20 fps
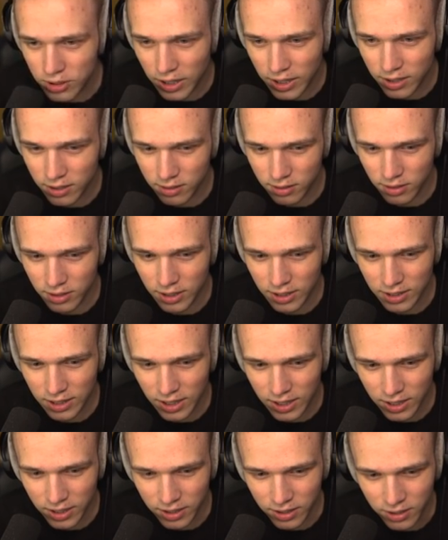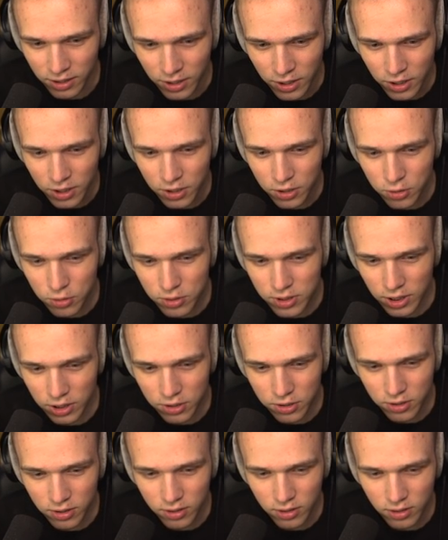ten i tak dalej.
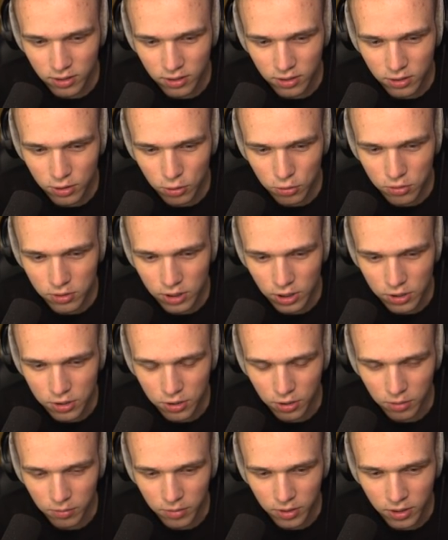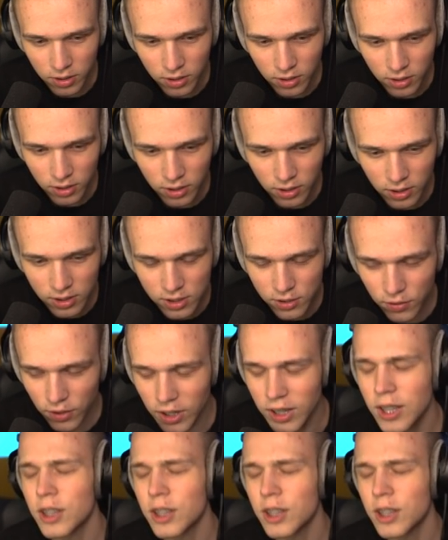Rzucasz... Co rzucasz ją? Jest... Ale